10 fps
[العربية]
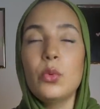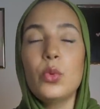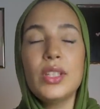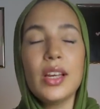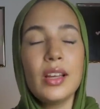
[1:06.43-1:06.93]

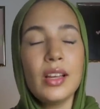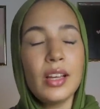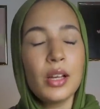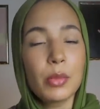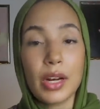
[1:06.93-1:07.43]

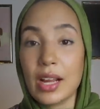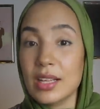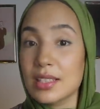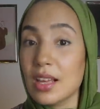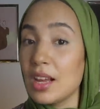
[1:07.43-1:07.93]
وياه من
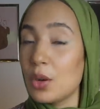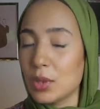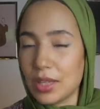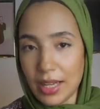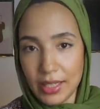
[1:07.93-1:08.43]

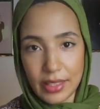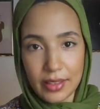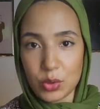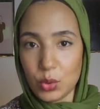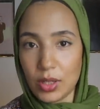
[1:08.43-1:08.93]
قساوة
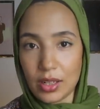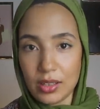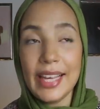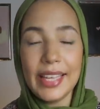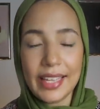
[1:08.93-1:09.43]
الأحداث الجولة
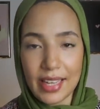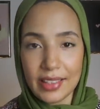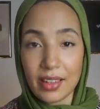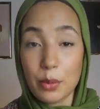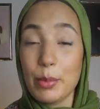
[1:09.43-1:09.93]

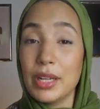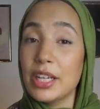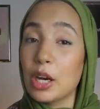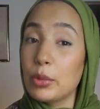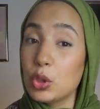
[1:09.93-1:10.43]
حكاية
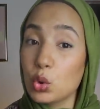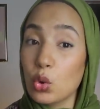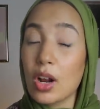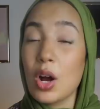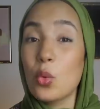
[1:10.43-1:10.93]
مليئة
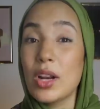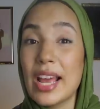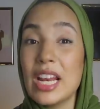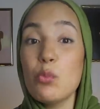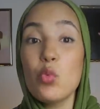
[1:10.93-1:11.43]
بالجرأة
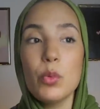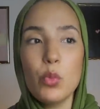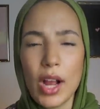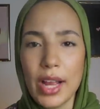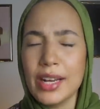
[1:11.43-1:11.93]
والألم
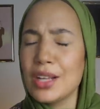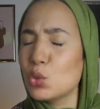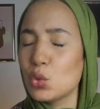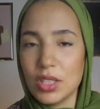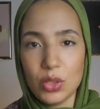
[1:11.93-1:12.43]
والمعاناة
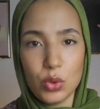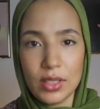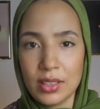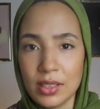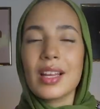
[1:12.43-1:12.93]
وزيد
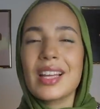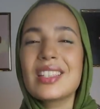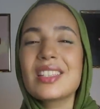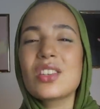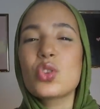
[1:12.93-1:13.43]
وزيد
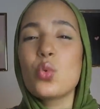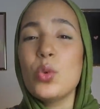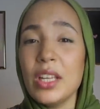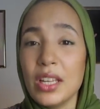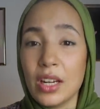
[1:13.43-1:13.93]
قصة
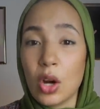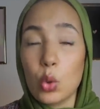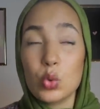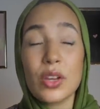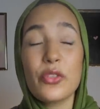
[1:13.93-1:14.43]
طويلة
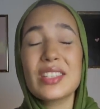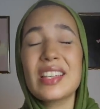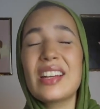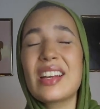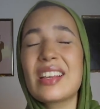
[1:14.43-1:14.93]

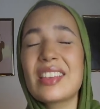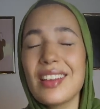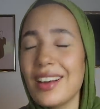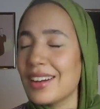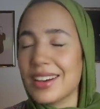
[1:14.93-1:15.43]
وتفاصيل
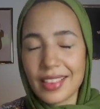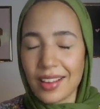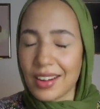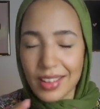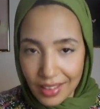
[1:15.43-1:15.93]
كثار
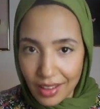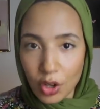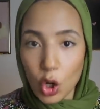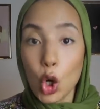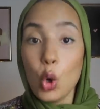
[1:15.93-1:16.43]
كثار
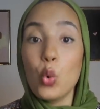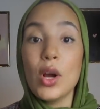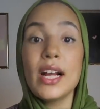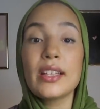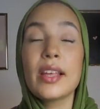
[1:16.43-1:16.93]
كثار
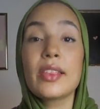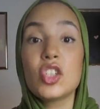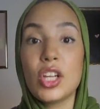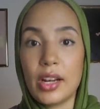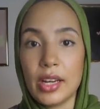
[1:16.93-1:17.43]
واحداث
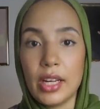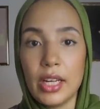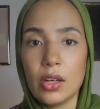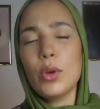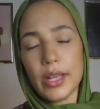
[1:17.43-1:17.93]

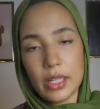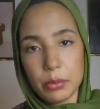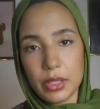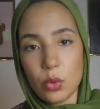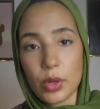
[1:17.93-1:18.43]
الجريئين
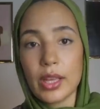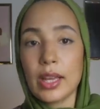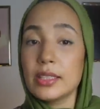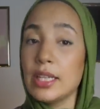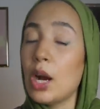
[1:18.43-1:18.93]
ولكن بدوري
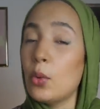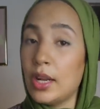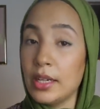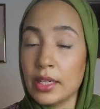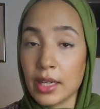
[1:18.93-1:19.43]
غادي نحاول
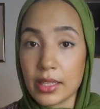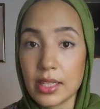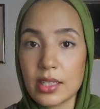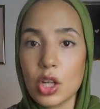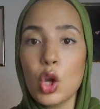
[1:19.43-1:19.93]
انني
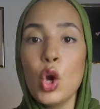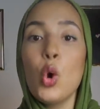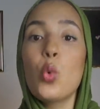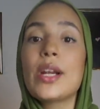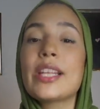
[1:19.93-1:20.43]
نختصر
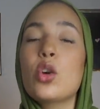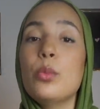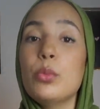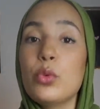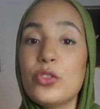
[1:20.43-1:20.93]

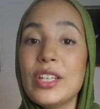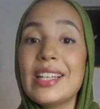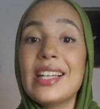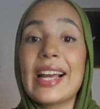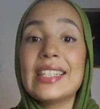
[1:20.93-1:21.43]
ونعطيكم
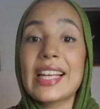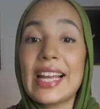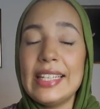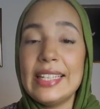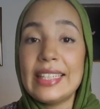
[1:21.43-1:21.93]
المفيد اللي غادي
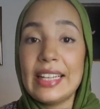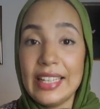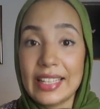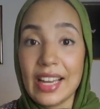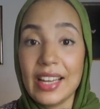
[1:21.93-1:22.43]
يخلي لنا
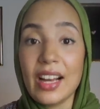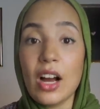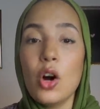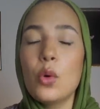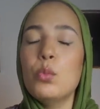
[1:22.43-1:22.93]

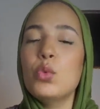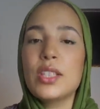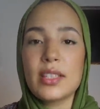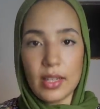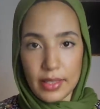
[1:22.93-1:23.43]
الحكايه
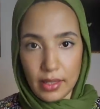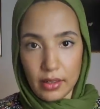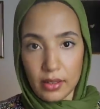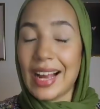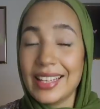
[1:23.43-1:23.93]

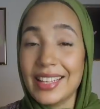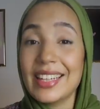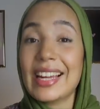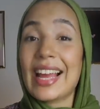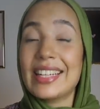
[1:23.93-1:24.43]
متسلسله
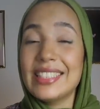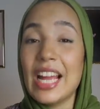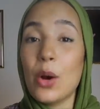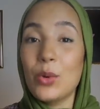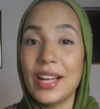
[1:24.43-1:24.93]
ايضا غادي
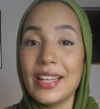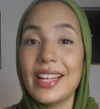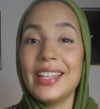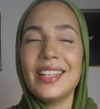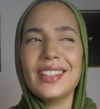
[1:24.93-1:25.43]
نحاول
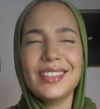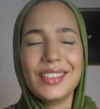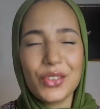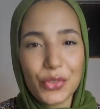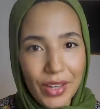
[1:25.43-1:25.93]
انني
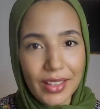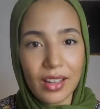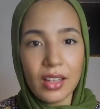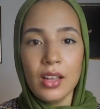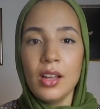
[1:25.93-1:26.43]
نتفادى